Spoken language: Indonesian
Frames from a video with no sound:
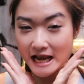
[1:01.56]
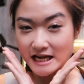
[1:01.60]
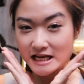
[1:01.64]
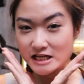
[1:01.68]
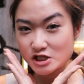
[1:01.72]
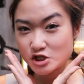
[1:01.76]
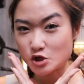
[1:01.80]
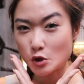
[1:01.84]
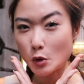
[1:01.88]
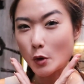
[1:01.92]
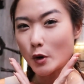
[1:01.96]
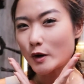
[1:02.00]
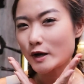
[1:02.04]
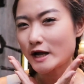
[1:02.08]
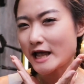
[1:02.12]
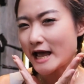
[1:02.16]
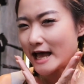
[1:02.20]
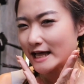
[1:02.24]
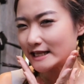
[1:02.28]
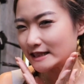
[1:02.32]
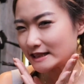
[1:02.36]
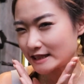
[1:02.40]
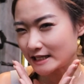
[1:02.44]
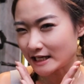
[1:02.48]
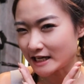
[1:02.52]
ada cowok
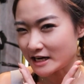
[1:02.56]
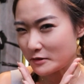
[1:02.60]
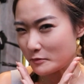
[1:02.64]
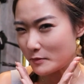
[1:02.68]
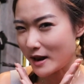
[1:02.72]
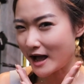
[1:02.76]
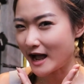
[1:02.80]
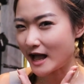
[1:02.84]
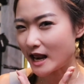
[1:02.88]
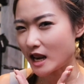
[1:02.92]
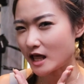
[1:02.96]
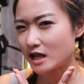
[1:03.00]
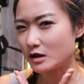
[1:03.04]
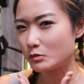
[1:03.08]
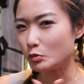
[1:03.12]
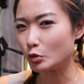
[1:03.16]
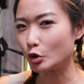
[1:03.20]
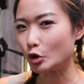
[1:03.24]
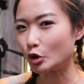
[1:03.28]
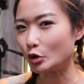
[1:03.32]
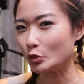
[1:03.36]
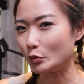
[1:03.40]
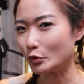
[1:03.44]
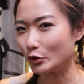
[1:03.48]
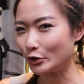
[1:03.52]
ganteng di belakang lagi
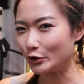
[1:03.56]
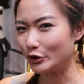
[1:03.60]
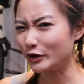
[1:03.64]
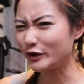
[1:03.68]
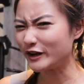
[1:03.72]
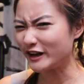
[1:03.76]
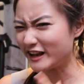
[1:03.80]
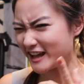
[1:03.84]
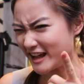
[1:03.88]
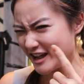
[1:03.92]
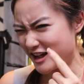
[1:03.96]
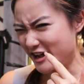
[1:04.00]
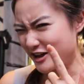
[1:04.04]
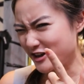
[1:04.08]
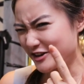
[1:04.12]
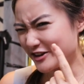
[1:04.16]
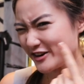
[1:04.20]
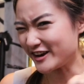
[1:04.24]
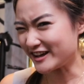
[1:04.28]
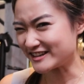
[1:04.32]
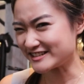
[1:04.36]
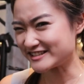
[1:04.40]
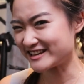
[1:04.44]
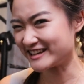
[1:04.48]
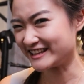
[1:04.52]
mukul-mukul
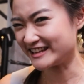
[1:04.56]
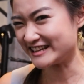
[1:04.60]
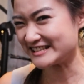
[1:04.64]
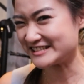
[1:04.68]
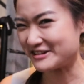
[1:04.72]
yuk langsung kita